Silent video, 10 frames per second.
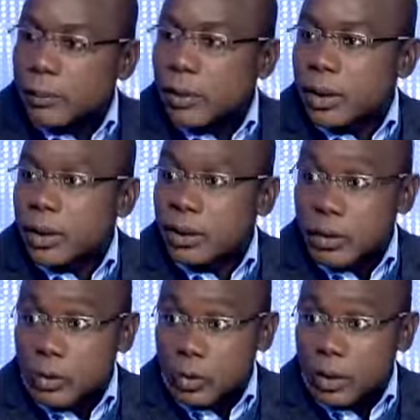D'abord, il est
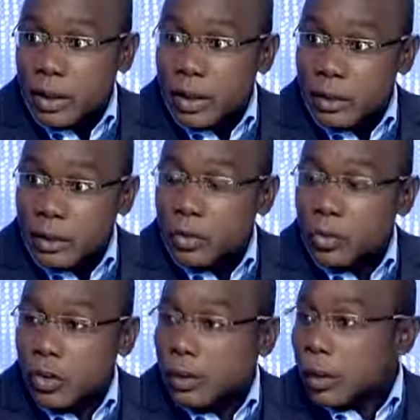transfrontalier très
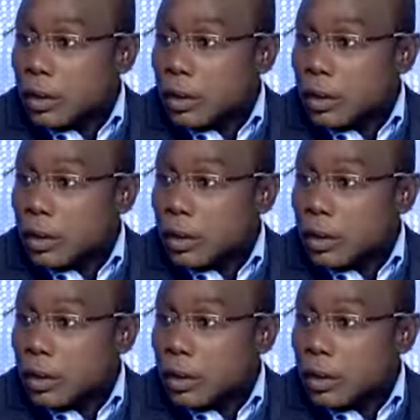souvent.